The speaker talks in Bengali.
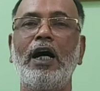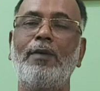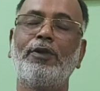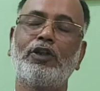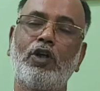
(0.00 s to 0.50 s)

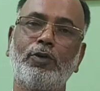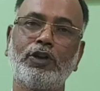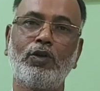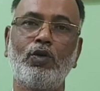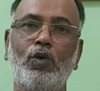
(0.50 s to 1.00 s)
আপনার
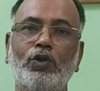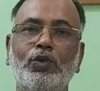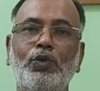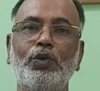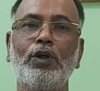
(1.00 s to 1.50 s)
সমস্যাগুলো কত
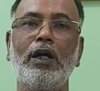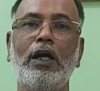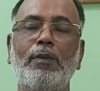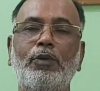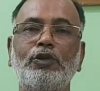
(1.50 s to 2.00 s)
দূর
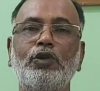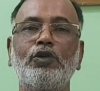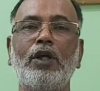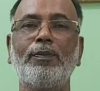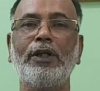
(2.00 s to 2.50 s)

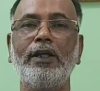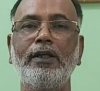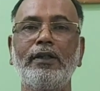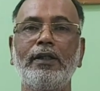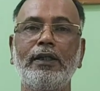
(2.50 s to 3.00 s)
পর্যন্ত আপনি
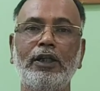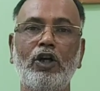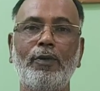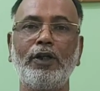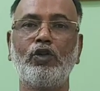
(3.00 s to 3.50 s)

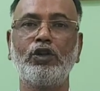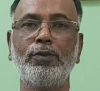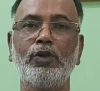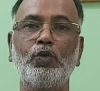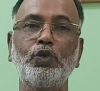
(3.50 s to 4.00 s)
রিকভারি
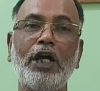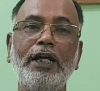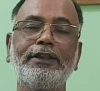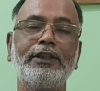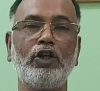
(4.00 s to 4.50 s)
করবেন
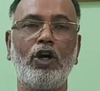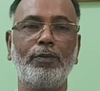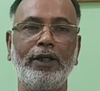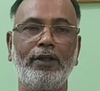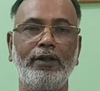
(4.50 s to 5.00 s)
কোথায় যেতে হবে